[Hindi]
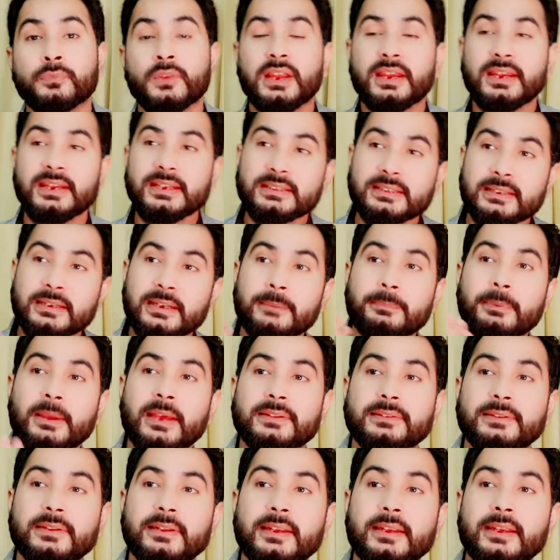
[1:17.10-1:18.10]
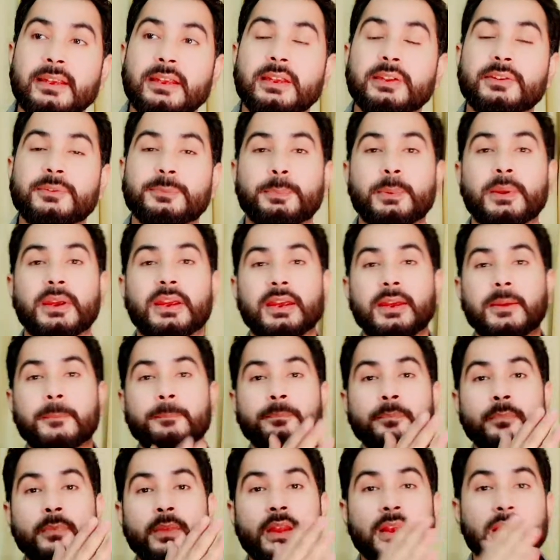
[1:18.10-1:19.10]
इतने पैसे इस पर
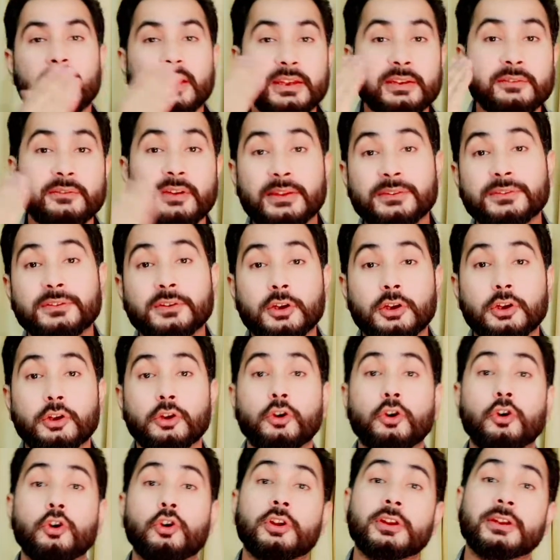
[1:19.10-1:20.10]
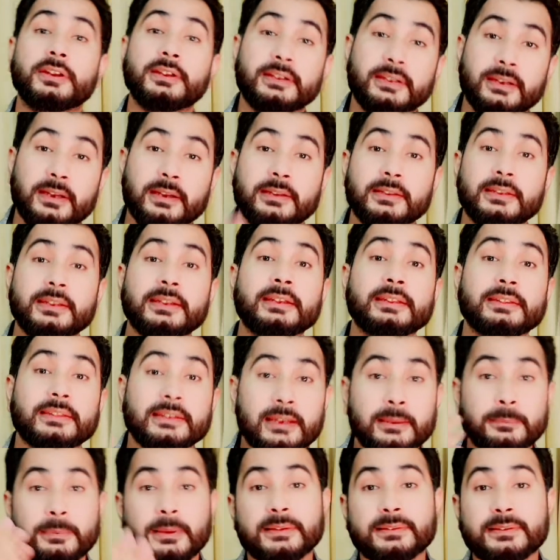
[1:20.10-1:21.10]
इन्वेस्ट करो रिटर्निंग
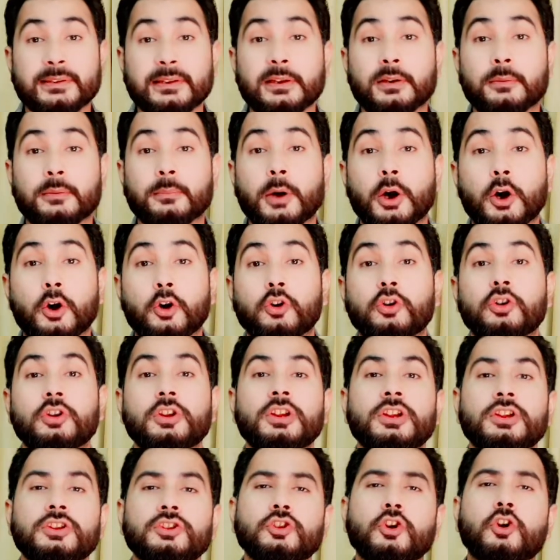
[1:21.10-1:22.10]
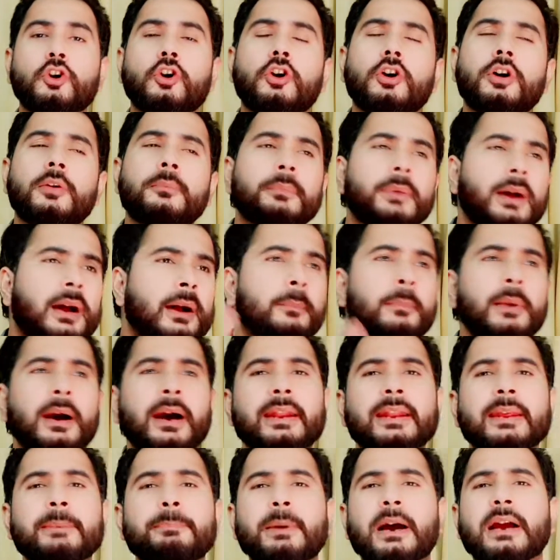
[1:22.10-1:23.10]
इतने पैसे कमाओ तो
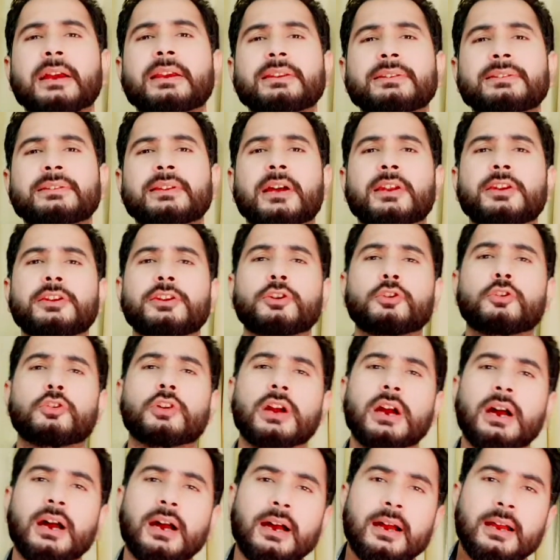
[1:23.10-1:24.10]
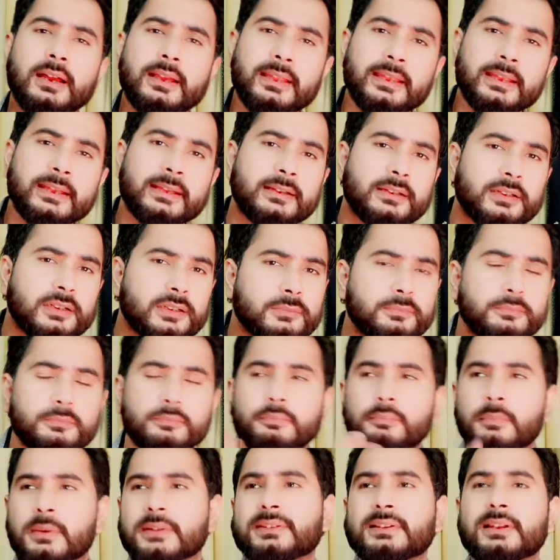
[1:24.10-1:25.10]
हमारे पाकिस्तानियों का एक
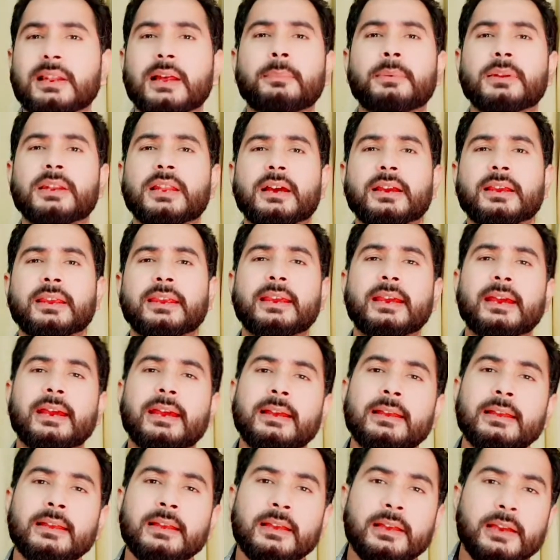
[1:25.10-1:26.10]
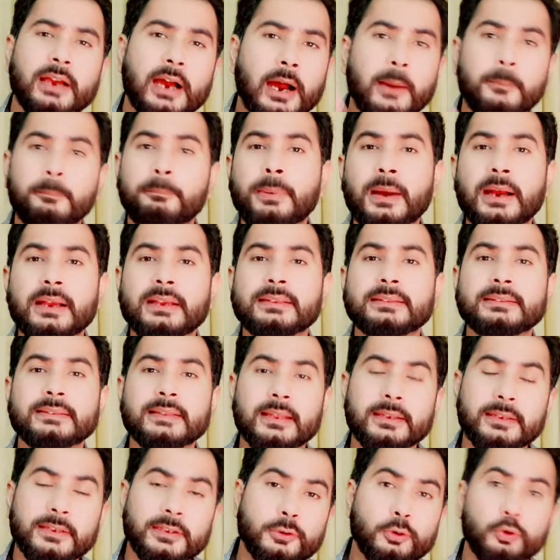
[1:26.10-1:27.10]
मसला भला क्या है हम
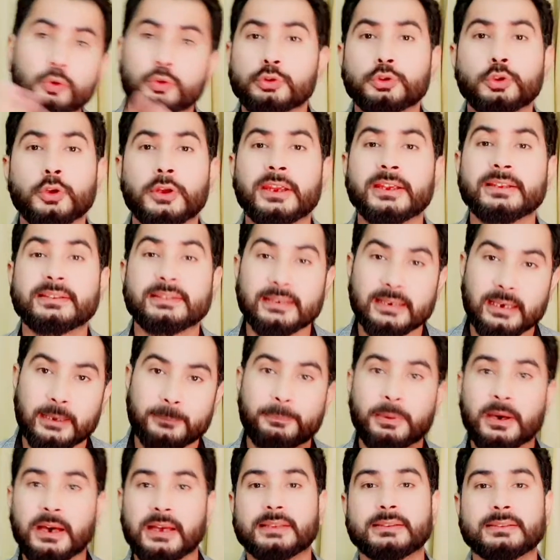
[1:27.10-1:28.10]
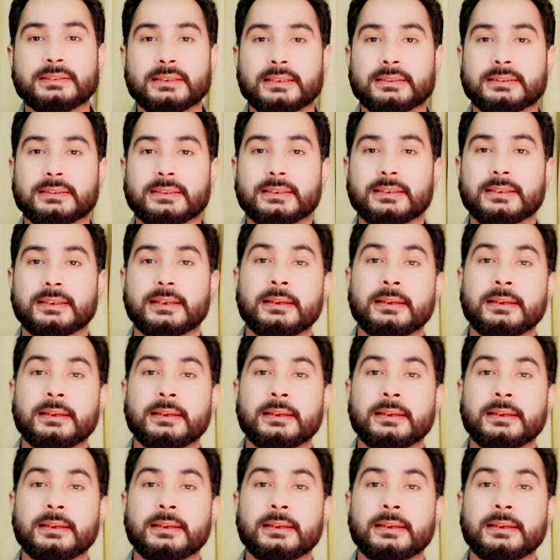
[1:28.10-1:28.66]
पाकिस्तानी खुद तो एक जगह फंस जाते हैं